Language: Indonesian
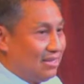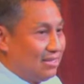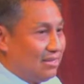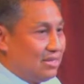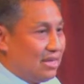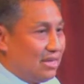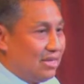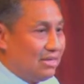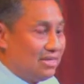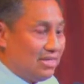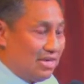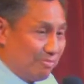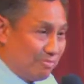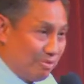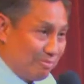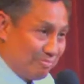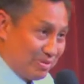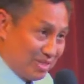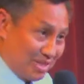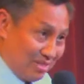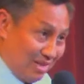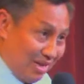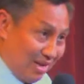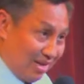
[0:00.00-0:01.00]
dan dia
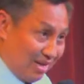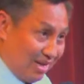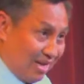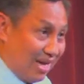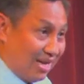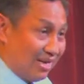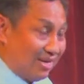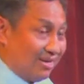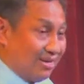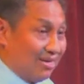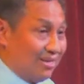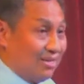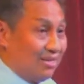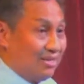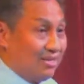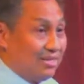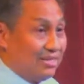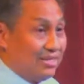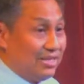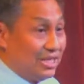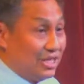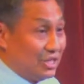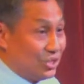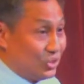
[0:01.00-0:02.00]
membesarkan
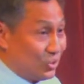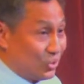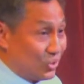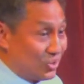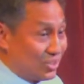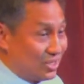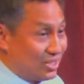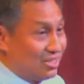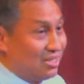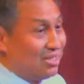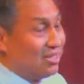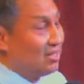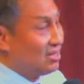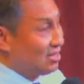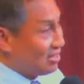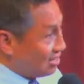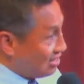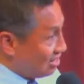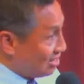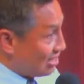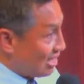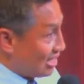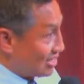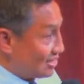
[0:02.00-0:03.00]
Yesus
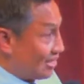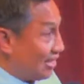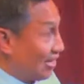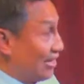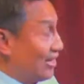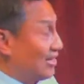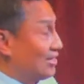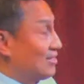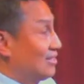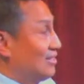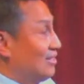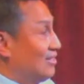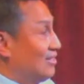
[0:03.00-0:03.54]
di Nazaret.